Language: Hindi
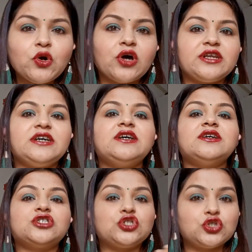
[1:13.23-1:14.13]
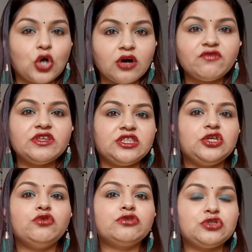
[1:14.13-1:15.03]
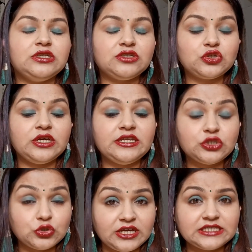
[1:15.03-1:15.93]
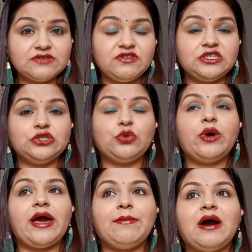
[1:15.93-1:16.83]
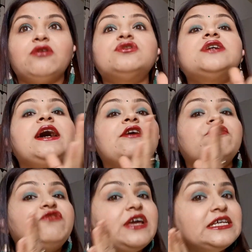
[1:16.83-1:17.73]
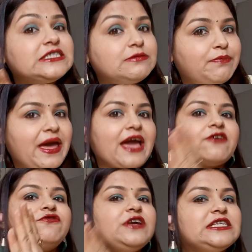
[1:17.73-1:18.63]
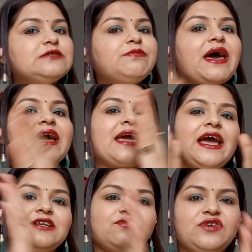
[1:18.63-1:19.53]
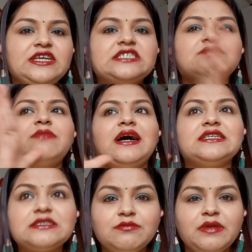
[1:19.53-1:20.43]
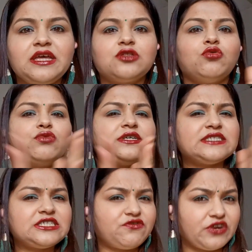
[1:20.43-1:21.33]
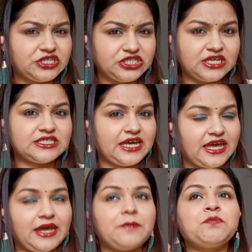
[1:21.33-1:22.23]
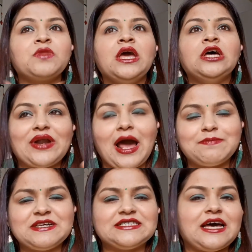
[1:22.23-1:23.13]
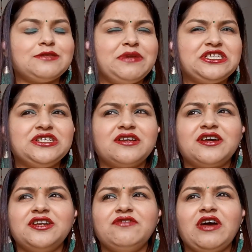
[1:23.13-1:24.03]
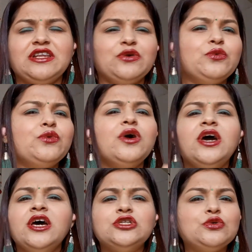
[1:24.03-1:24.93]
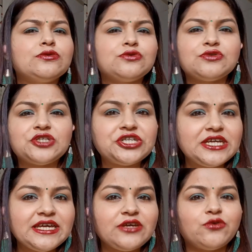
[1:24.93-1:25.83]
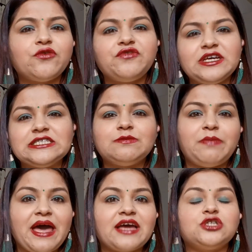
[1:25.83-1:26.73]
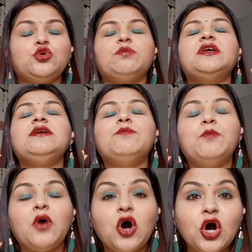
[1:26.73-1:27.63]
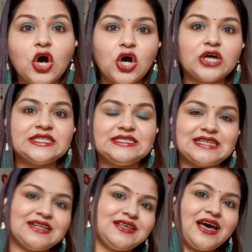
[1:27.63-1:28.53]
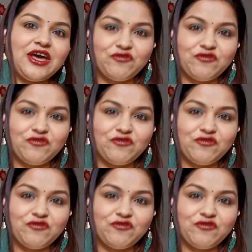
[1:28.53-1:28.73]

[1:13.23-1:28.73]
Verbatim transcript: एम गोना टॉक विथ यू to in today's video about फेस पैक फेस पैक एंड फेस मास्क में थोड़ा सा डिफ्रेंशिएट है और आपके साथ मैं शेयर करने वाली हूँ टू टू थ्री यू नो फेस पैक जो कि बहुत ज्यादा